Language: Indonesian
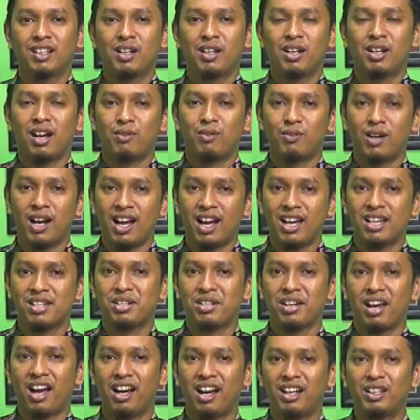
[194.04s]
wa
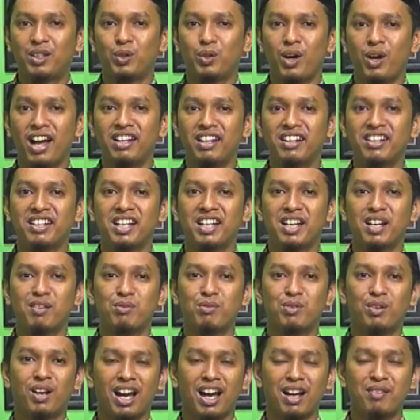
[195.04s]
asyhadu anna
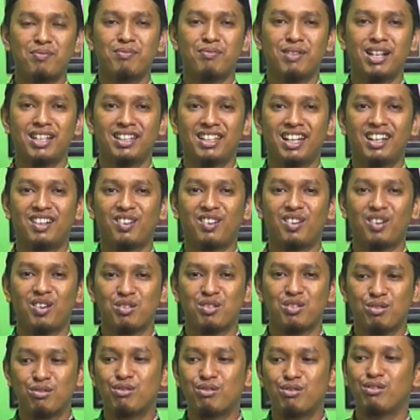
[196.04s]
Muhammadar
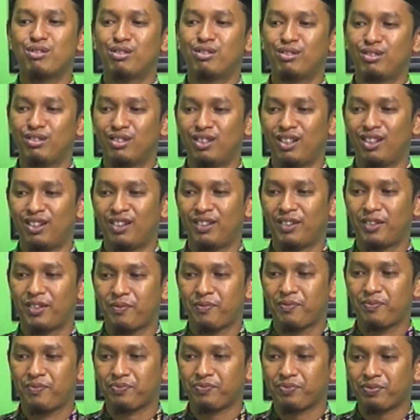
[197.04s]
Rasulullah.
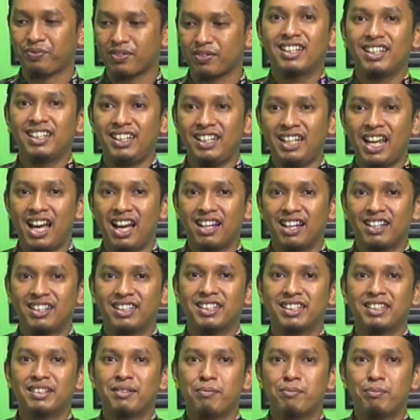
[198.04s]
Ya.
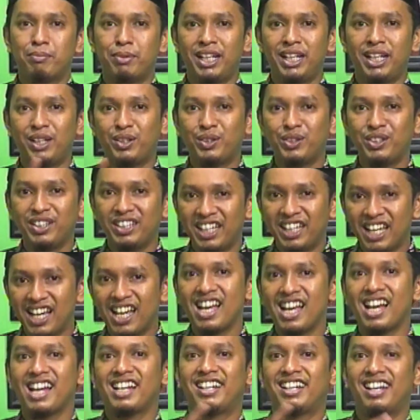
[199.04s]

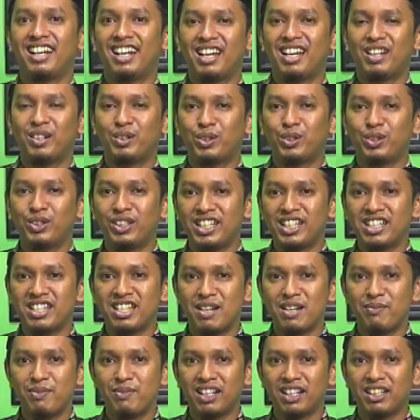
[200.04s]
Berikutnya adalah rukun
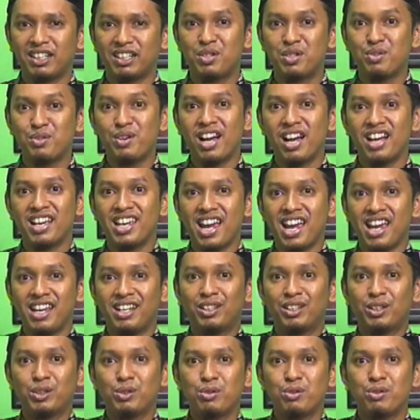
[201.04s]
Islam yang kedua
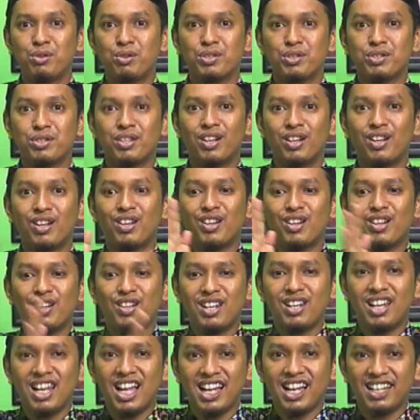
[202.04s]
yaitu
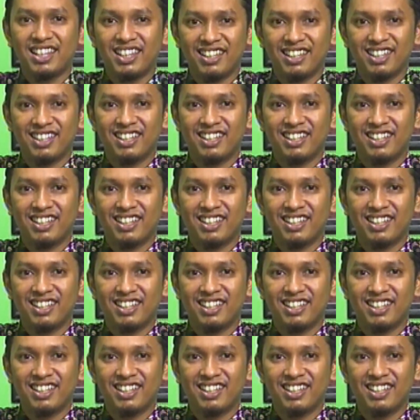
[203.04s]
salat.